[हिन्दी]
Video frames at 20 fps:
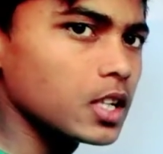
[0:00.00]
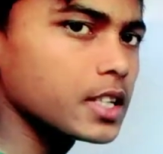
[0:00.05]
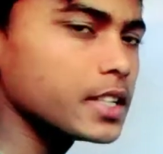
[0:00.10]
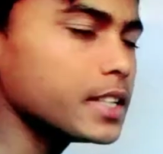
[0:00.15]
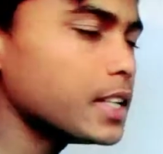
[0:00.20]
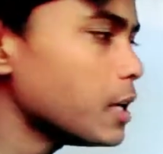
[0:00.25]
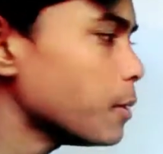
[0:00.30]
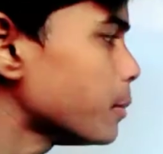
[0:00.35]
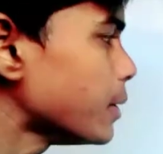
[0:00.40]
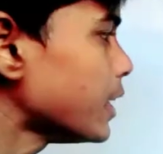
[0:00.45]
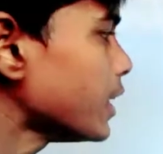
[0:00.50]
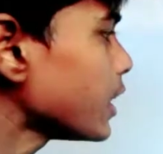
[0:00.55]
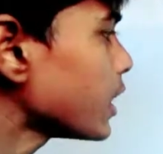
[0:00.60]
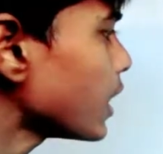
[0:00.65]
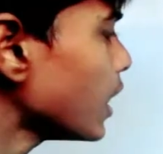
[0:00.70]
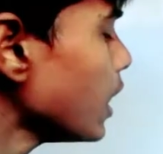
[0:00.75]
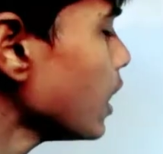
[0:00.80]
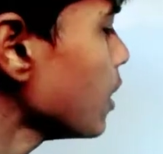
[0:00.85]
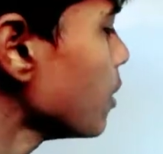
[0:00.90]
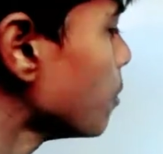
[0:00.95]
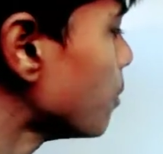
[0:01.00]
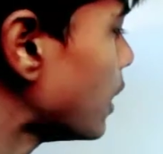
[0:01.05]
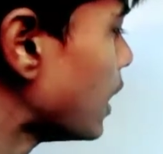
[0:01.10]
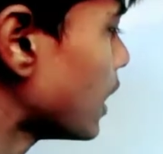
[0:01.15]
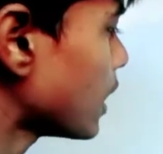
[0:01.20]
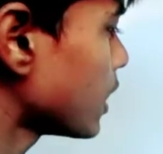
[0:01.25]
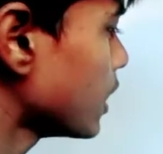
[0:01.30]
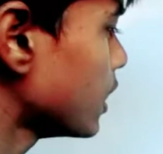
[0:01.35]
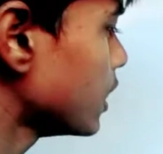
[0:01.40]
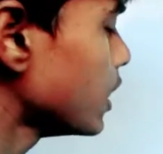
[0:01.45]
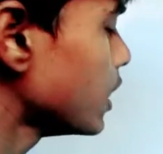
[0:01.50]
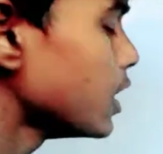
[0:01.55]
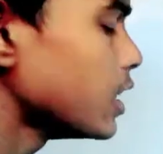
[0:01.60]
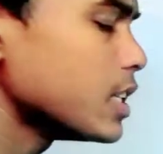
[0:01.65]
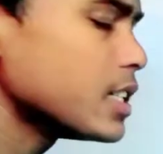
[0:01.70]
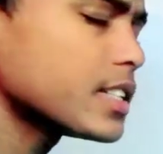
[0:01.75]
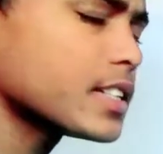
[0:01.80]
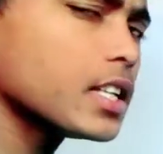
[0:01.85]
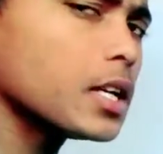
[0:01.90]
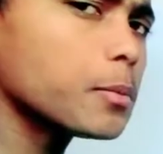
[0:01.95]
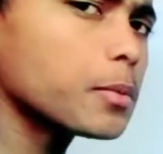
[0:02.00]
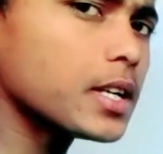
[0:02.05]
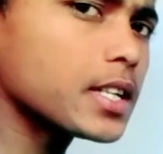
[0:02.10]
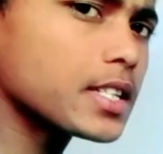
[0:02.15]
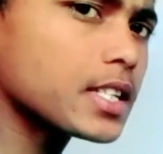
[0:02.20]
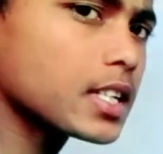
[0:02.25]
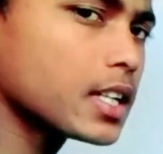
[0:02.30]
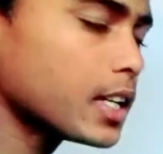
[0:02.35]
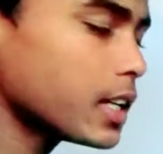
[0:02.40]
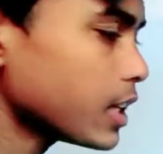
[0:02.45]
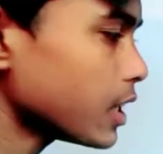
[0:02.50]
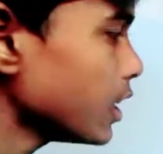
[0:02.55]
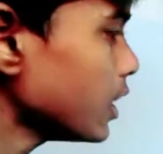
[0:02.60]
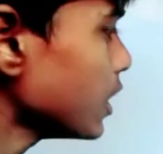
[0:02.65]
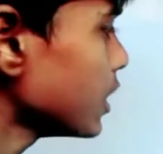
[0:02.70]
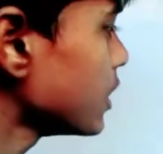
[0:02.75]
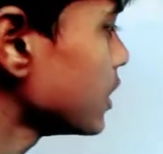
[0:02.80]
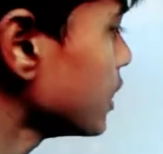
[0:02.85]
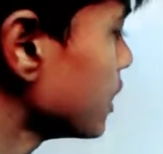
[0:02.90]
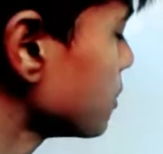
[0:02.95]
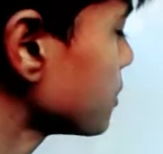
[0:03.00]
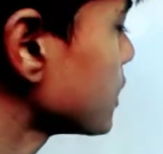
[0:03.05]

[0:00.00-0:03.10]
ये भिन्न का भाग है इसे हम कैसे करेंगे ये हम